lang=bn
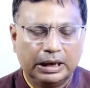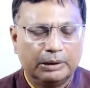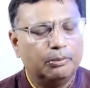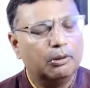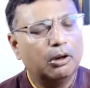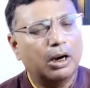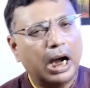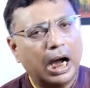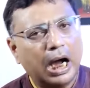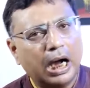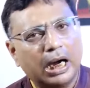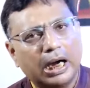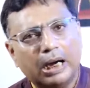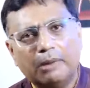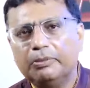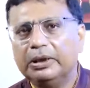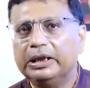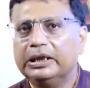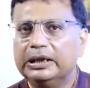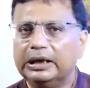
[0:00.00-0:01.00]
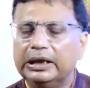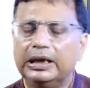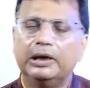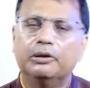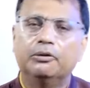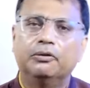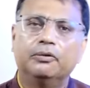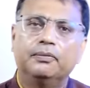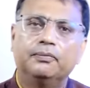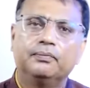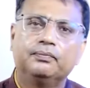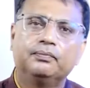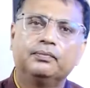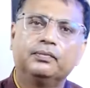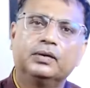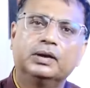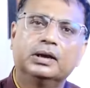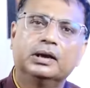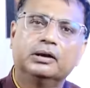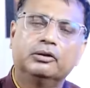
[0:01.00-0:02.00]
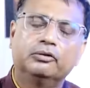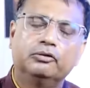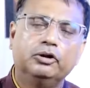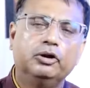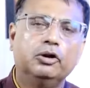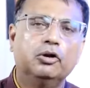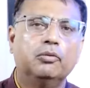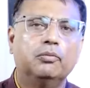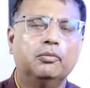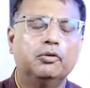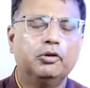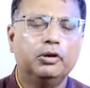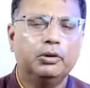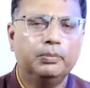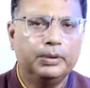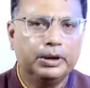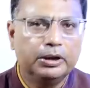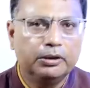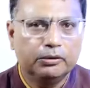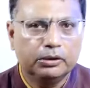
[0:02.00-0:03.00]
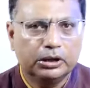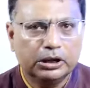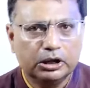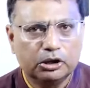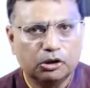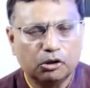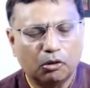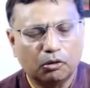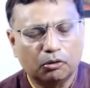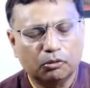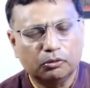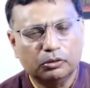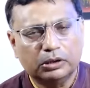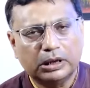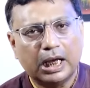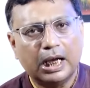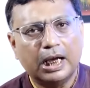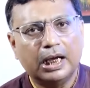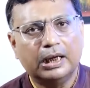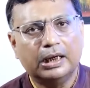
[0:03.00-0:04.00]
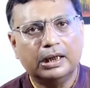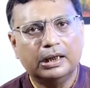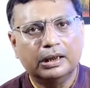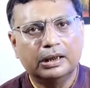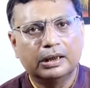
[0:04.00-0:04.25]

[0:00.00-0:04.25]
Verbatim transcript: এবং আগামী দিনেও তৃণমূল বিরোধী জনতার